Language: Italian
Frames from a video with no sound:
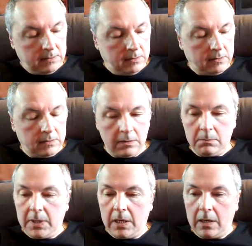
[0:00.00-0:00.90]
eh,
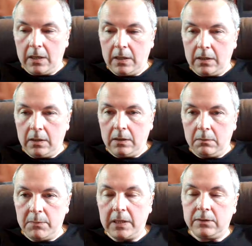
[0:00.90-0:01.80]
mi, ha,
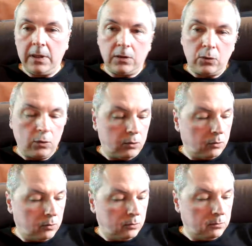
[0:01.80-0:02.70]
mi, ha
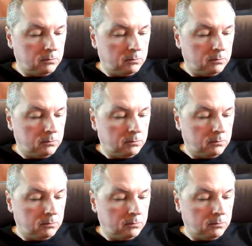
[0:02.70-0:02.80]
detto,